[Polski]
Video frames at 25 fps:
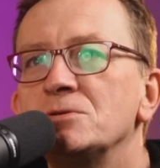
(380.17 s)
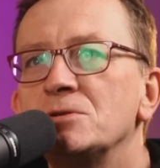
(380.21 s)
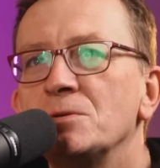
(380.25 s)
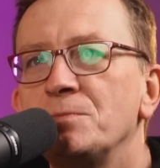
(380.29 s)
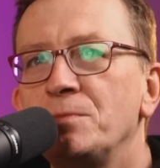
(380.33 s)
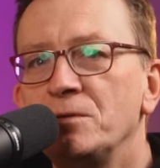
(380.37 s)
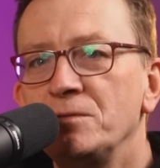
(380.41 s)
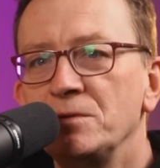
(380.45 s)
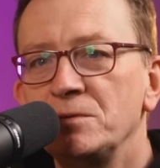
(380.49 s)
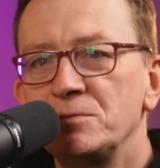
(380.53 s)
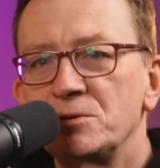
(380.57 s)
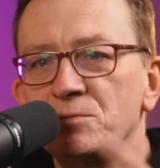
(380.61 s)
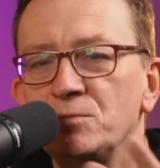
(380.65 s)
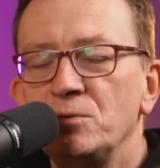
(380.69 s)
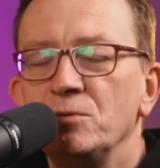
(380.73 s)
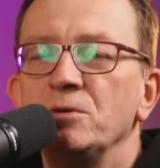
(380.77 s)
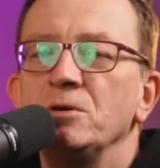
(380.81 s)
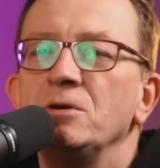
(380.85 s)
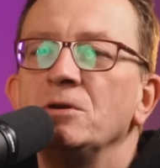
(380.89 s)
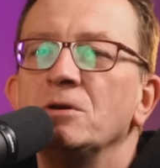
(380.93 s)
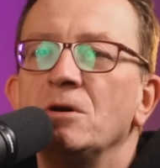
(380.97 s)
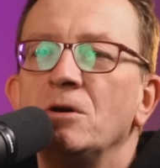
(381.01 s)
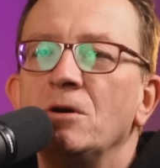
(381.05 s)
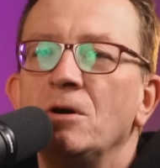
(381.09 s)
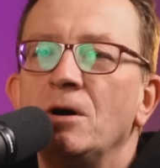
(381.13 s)
że powiem, że Bóg
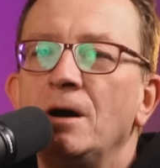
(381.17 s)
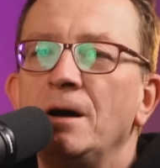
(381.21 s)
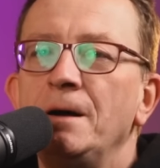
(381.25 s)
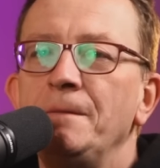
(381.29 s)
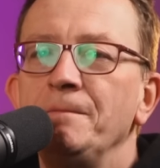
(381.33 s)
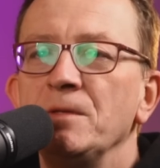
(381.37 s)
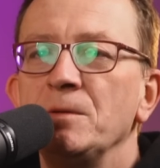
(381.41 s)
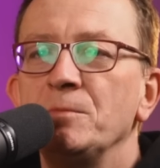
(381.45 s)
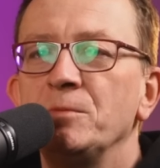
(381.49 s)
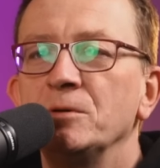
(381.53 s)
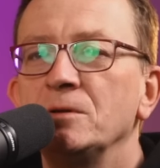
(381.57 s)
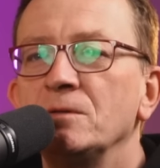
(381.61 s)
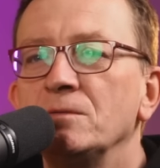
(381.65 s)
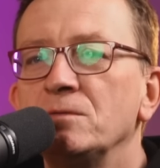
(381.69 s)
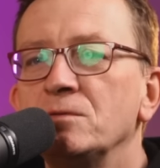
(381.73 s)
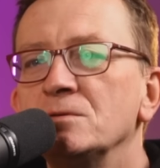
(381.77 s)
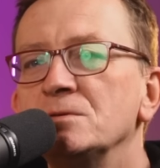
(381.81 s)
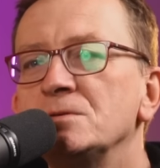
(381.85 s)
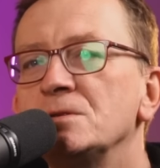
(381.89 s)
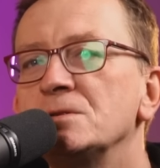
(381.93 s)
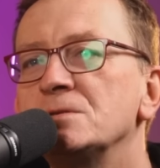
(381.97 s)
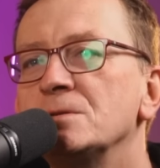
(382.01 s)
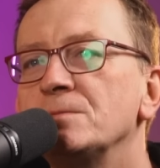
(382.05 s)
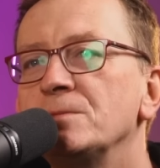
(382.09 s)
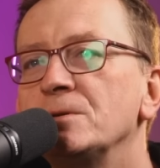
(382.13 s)
ich kocha i potem
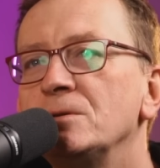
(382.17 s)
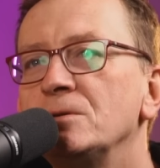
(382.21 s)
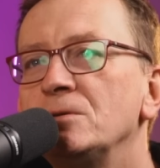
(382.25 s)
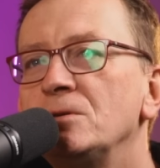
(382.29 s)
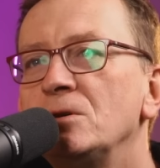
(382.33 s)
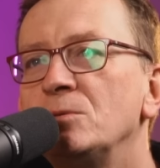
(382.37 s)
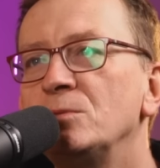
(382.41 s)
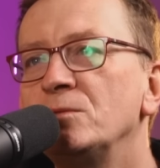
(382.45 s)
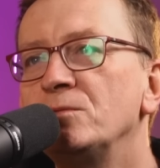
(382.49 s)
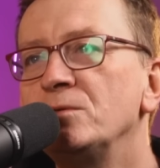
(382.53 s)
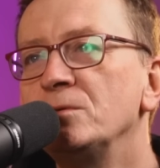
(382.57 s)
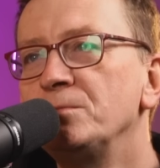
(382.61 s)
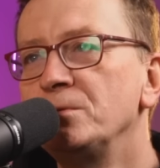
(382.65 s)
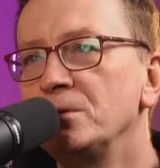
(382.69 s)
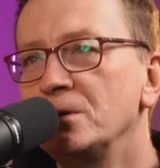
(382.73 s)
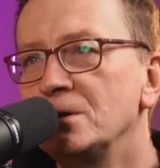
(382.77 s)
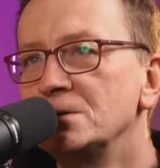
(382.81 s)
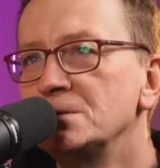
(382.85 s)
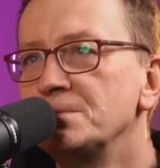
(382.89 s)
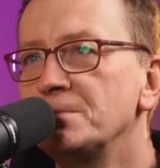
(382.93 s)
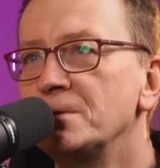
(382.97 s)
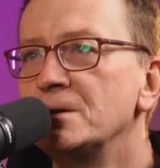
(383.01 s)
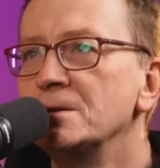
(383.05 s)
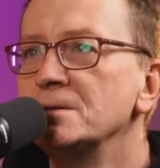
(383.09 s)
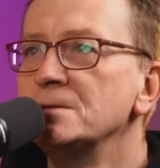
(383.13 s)
wrócę sobie do domu, wypiję
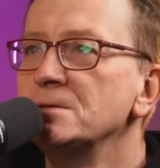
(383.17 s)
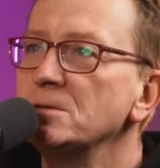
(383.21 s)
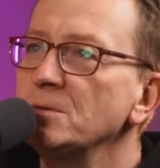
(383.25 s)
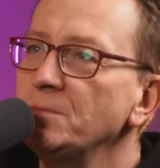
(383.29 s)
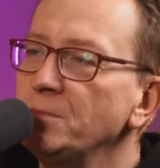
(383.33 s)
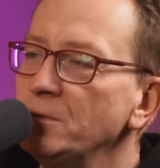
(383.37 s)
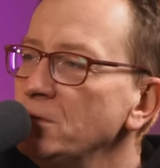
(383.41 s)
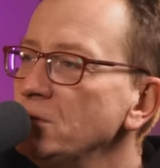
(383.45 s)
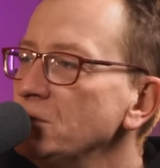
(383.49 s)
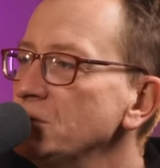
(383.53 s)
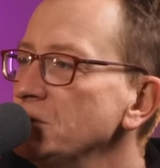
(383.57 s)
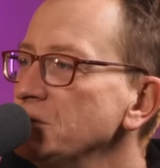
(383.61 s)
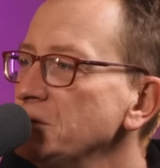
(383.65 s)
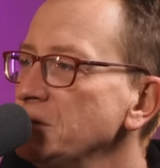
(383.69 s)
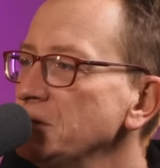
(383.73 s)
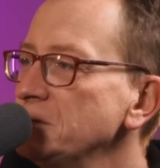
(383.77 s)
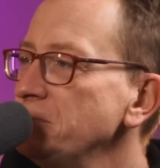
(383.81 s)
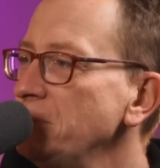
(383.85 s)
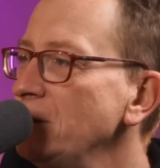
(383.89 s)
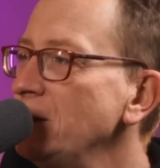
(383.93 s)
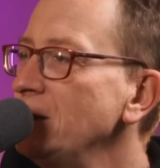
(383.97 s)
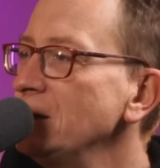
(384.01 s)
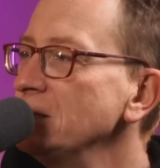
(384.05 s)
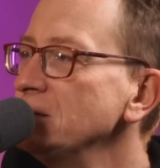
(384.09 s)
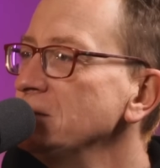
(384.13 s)
espresso, położę się
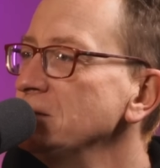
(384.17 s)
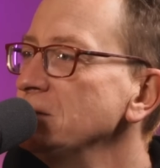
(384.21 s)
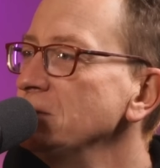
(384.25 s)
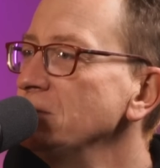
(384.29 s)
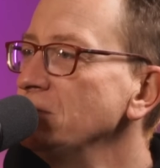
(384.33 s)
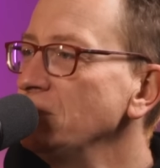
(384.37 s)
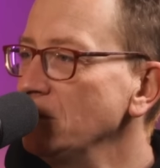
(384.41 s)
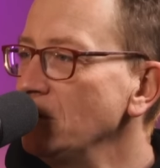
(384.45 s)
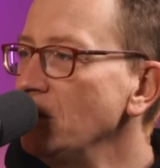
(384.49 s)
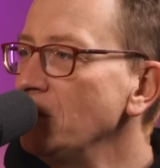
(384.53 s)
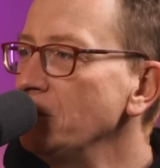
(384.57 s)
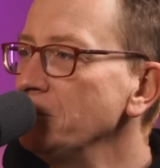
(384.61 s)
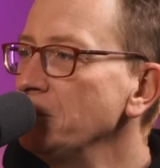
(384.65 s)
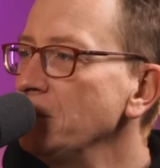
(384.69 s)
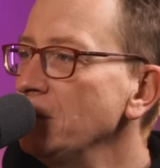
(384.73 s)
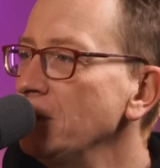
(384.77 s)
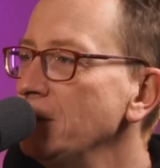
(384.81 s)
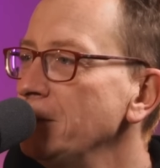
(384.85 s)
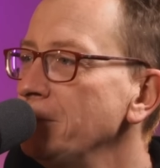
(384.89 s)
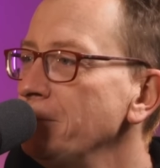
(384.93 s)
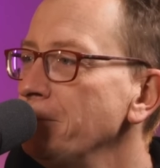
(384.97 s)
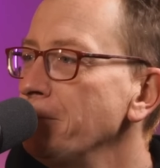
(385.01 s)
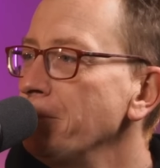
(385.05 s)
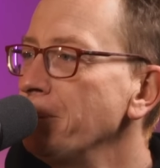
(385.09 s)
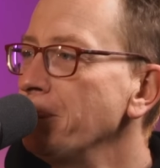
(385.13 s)
spać, wykąpię,